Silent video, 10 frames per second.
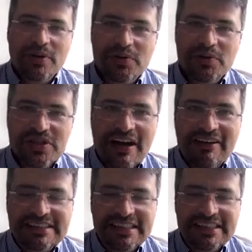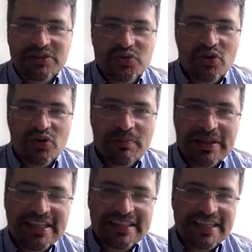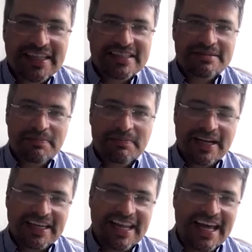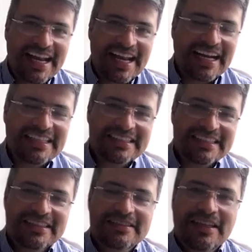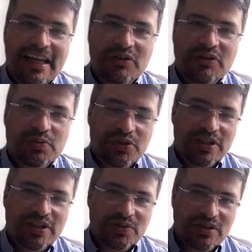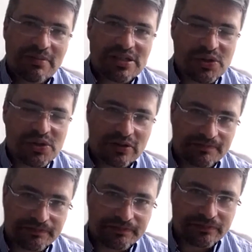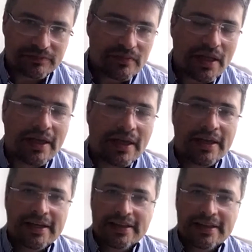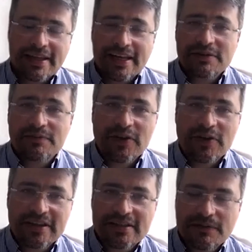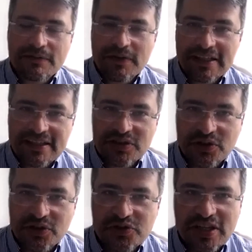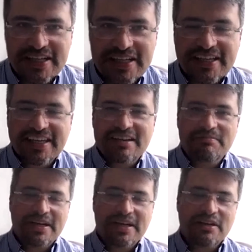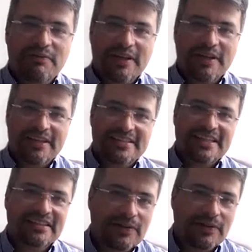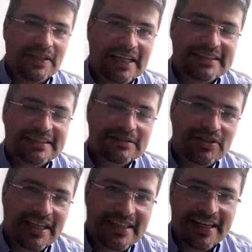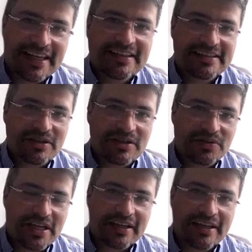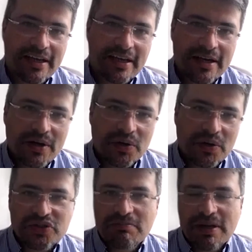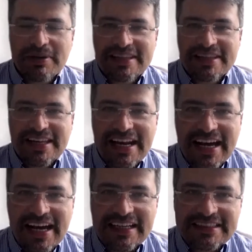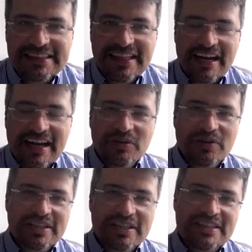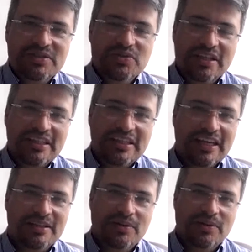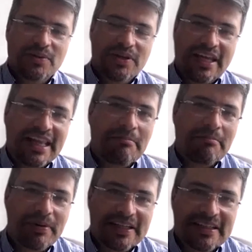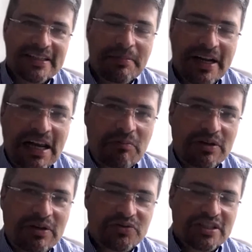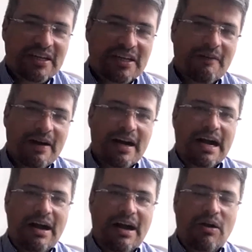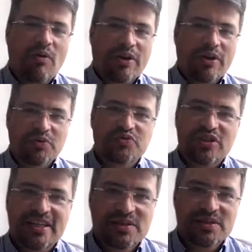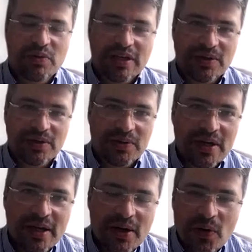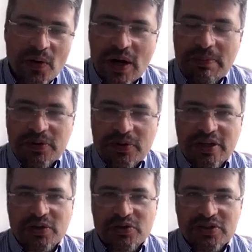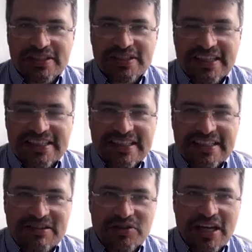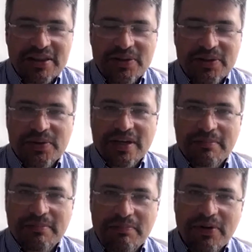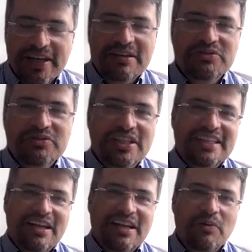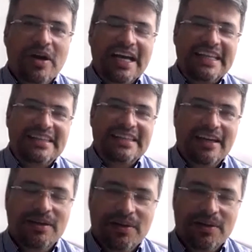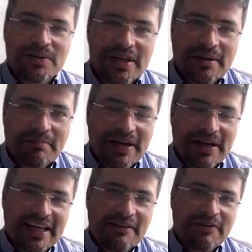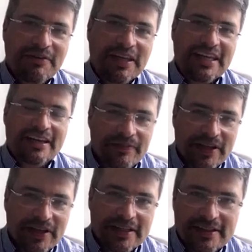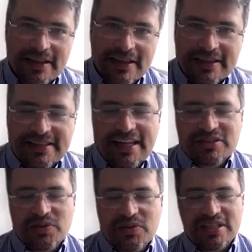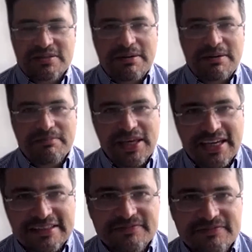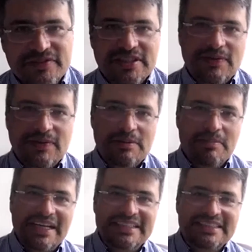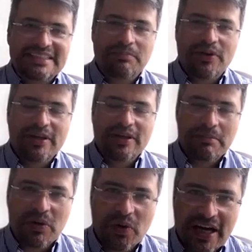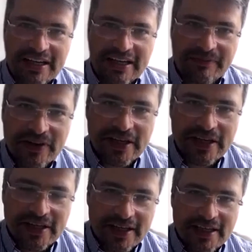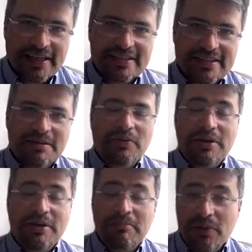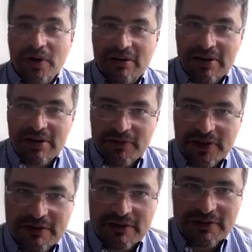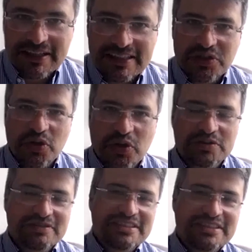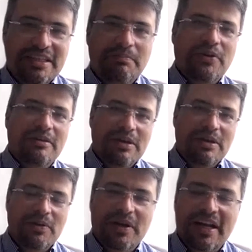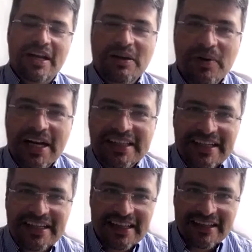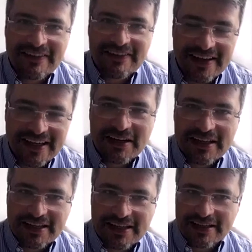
podemos avanzar sus competencias para que el análisis de los proyectos de inversión de las fuentes de financiación que ustedes requieran diferentes actividades que ustedes quieran desarrollar o simplemente el análisis de algo que está sucediendo en la empresa para la cual usted trabaja o que usted es dueño o el proyecto que usted está desarrollando, pueda usted tener un criterio para definir si las cosas van bien, si van mal, si pueden mejorar, eh, si pueden mejorar una fuente de financiación, si pueden mejorar alguna alternativa del,